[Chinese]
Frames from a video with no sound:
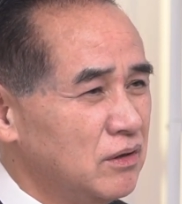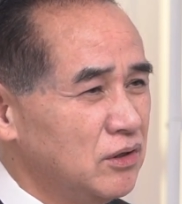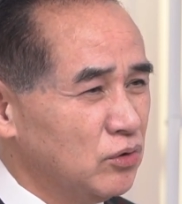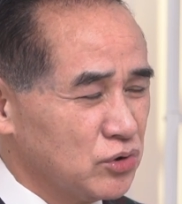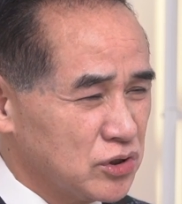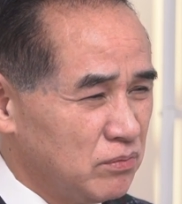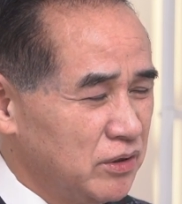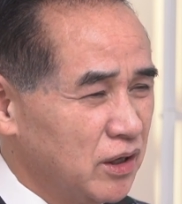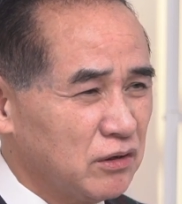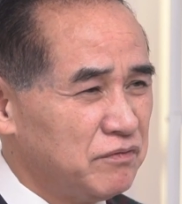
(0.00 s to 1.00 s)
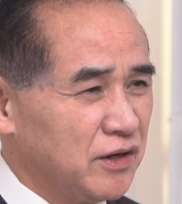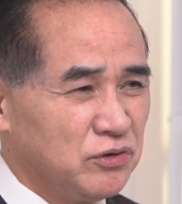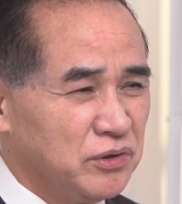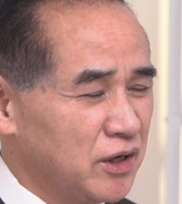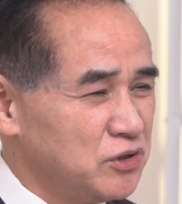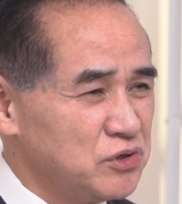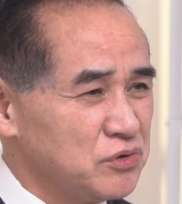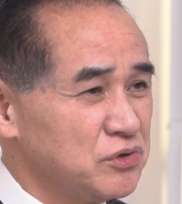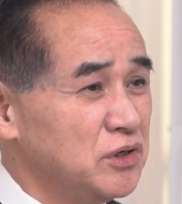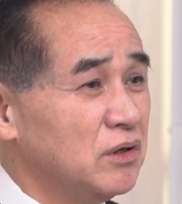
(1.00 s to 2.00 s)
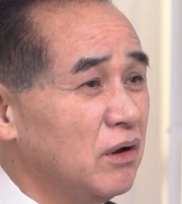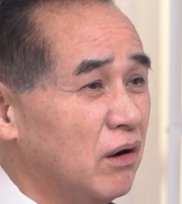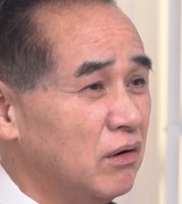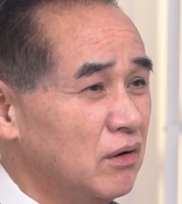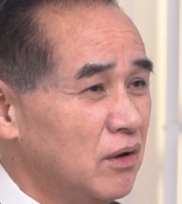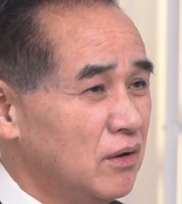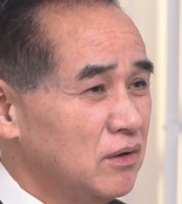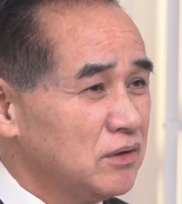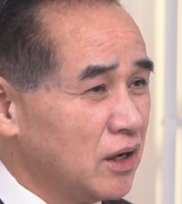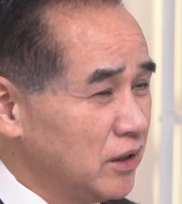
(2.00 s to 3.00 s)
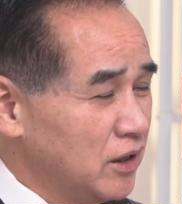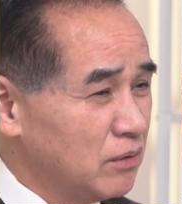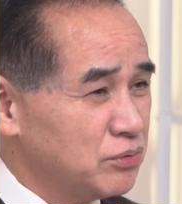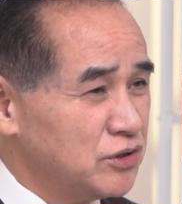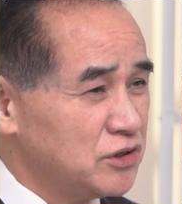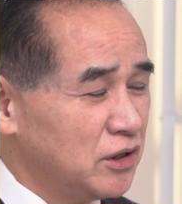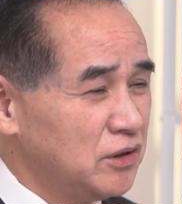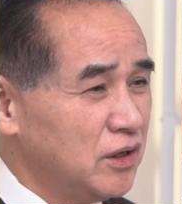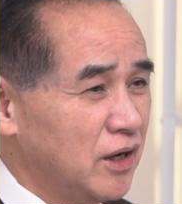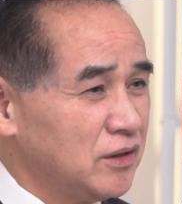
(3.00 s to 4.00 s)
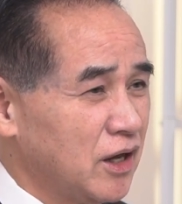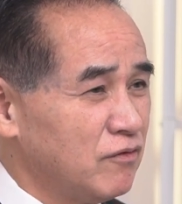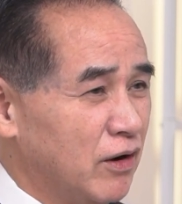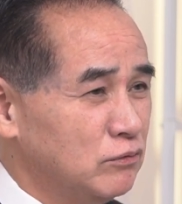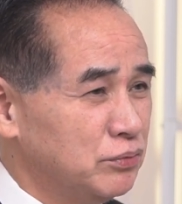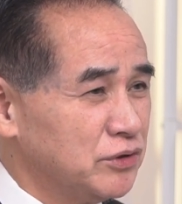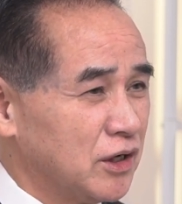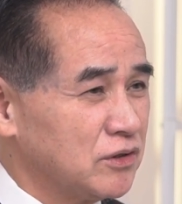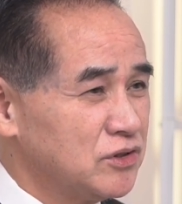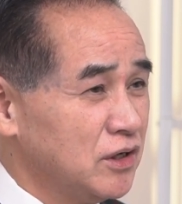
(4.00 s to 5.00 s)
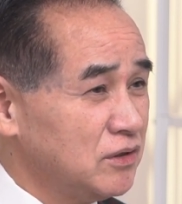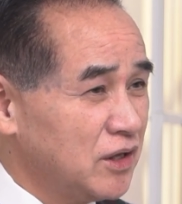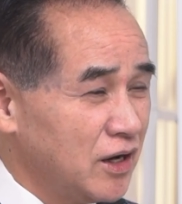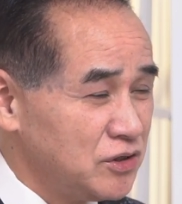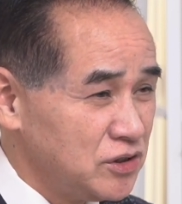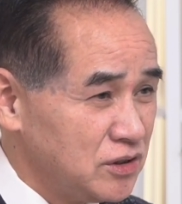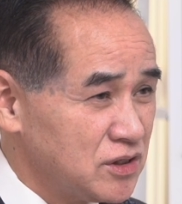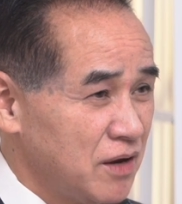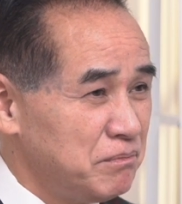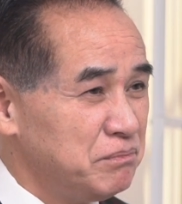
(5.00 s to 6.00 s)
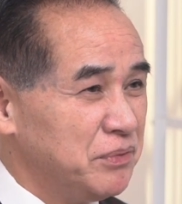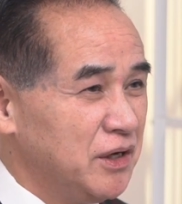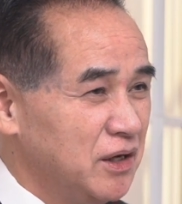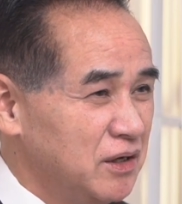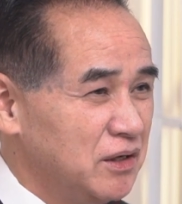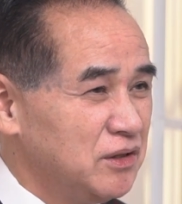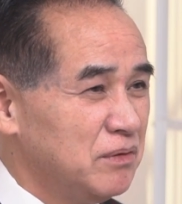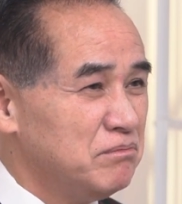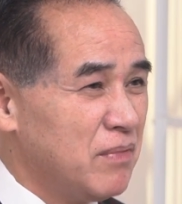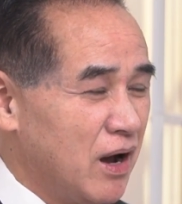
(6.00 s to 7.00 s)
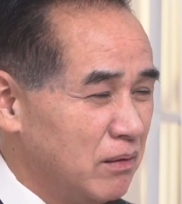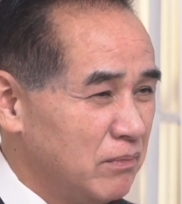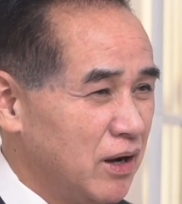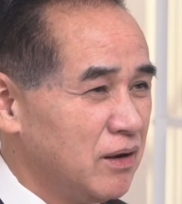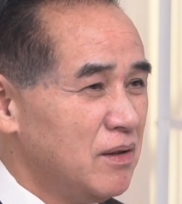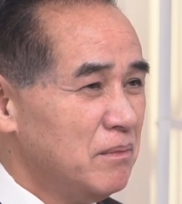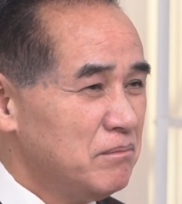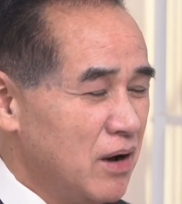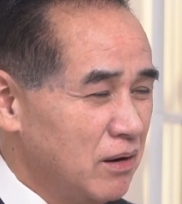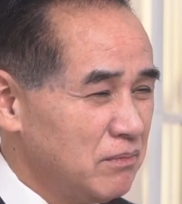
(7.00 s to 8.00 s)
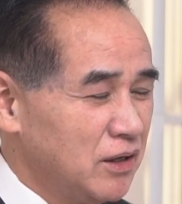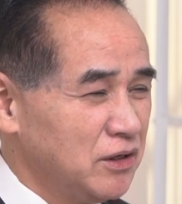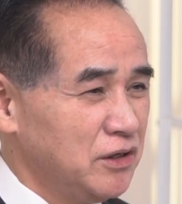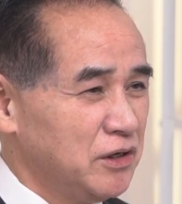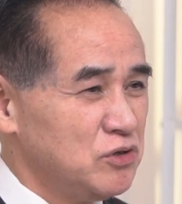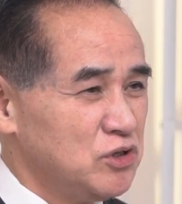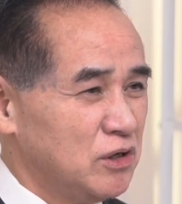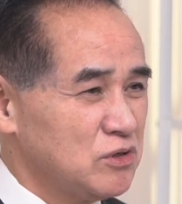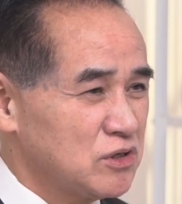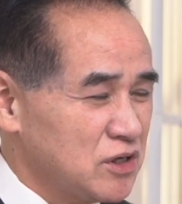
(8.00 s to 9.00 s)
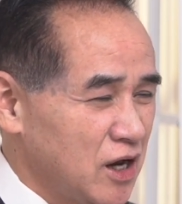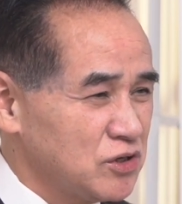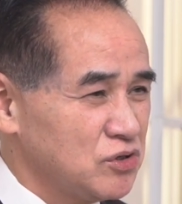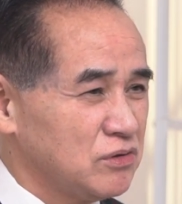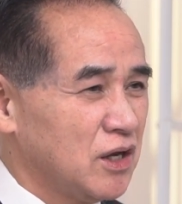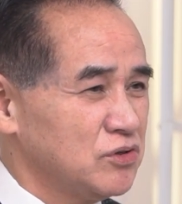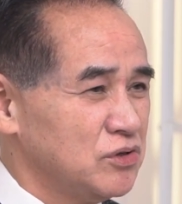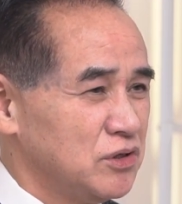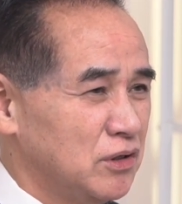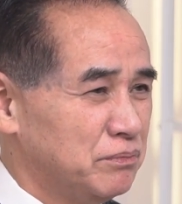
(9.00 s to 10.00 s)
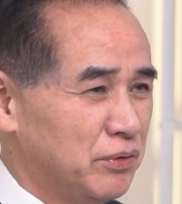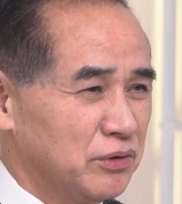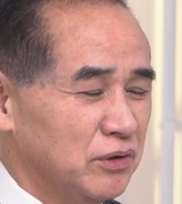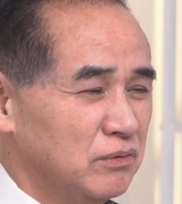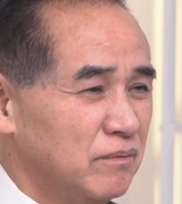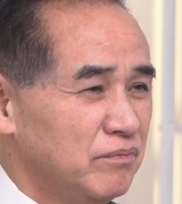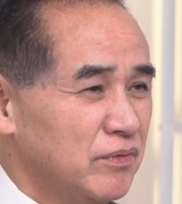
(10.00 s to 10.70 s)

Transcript: 有什么样的法就应该去执行哈。当年要不是陈定南当法务部长，郑太极在别人的妈妈妈妈的眼前杀死他自己的朋友，